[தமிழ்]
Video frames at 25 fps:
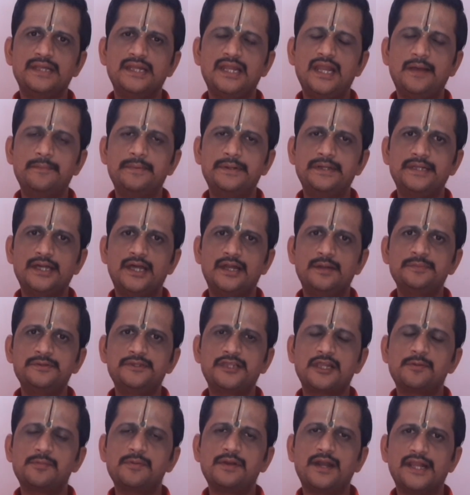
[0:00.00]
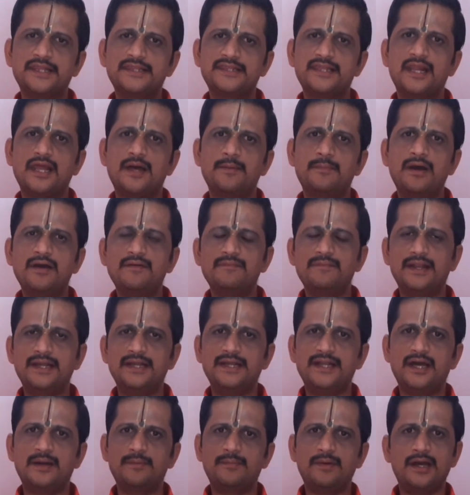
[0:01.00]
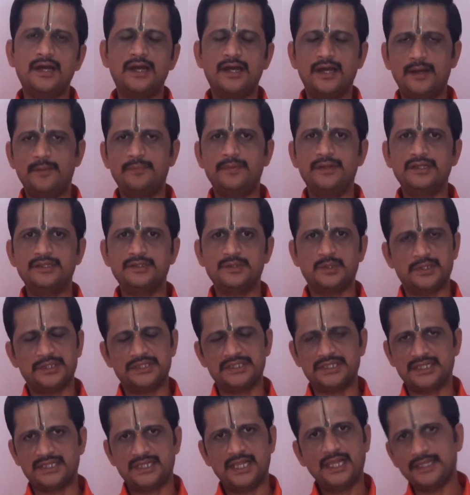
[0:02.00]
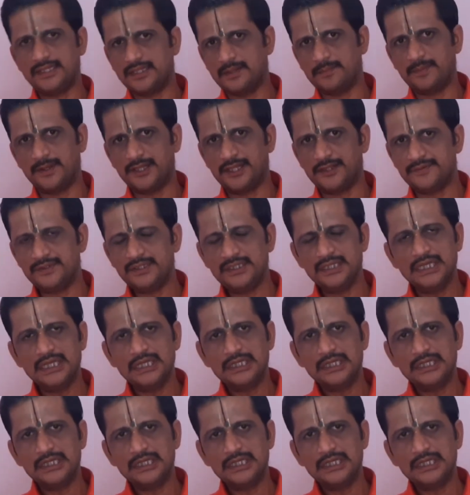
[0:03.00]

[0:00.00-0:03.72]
இல்லாவிட்டாலும் திரும்ப நடத்தலாமா வேண்டாமா அப்படின்னு சொல்கிறதுக்கு தான் இந்த பதிவு